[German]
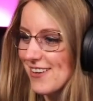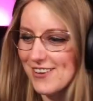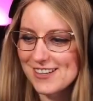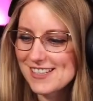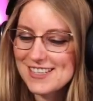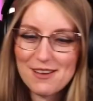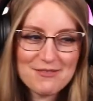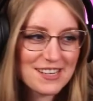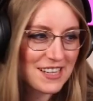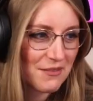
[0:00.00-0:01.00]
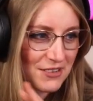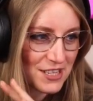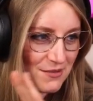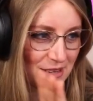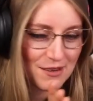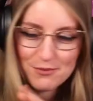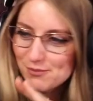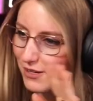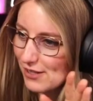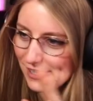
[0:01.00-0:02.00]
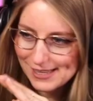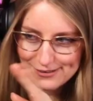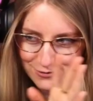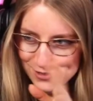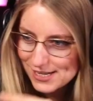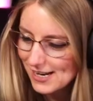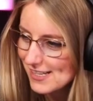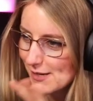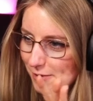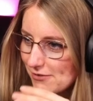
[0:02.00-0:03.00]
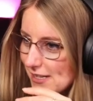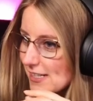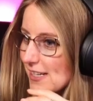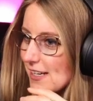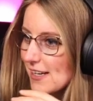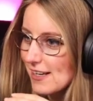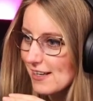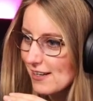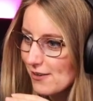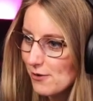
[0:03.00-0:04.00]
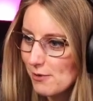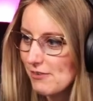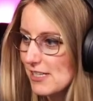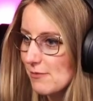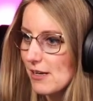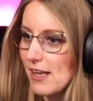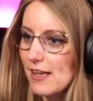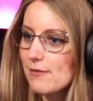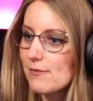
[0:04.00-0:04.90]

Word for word: Gott, deshalb, deshalb Chemie, Biologie, Physik, alles abgewählt. Guck mal, wartet mal. Hä?